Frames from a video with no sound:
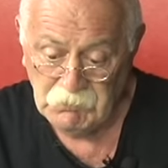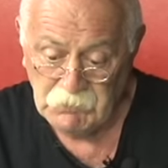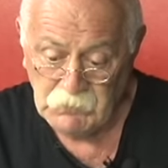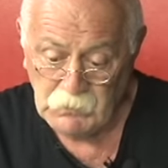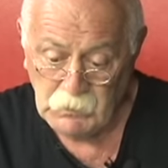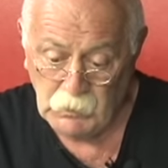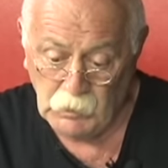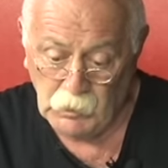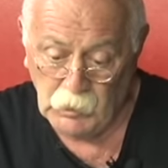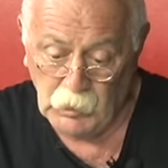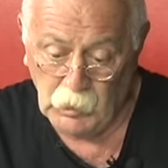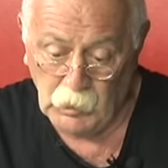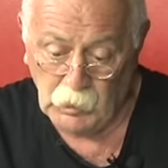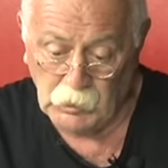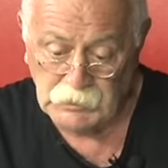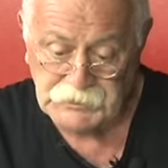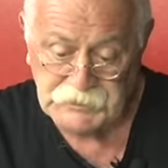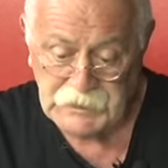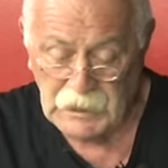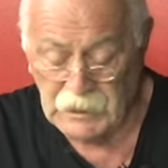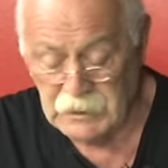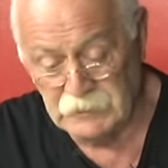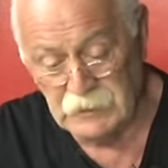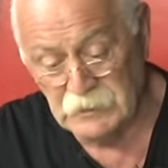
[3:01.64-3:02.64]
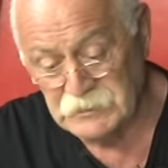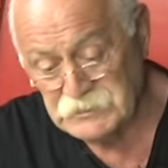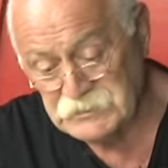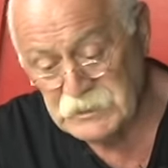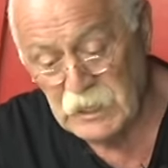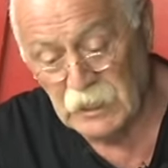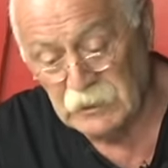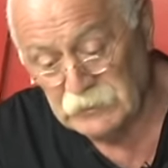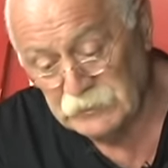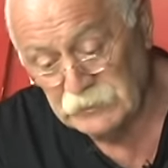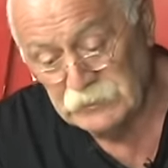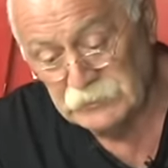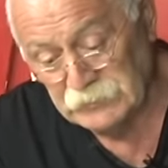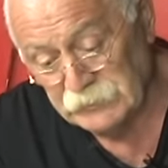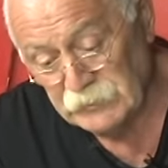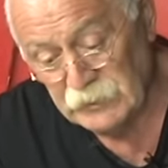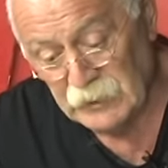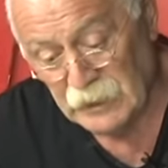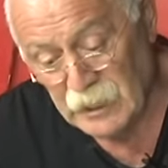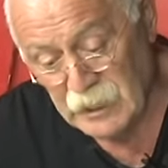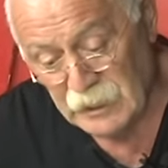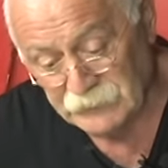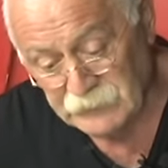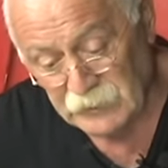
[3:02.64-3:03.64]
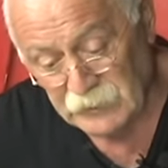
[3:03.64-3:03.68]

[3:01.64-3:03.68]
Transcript: o, o sahneden sağlıklı hayata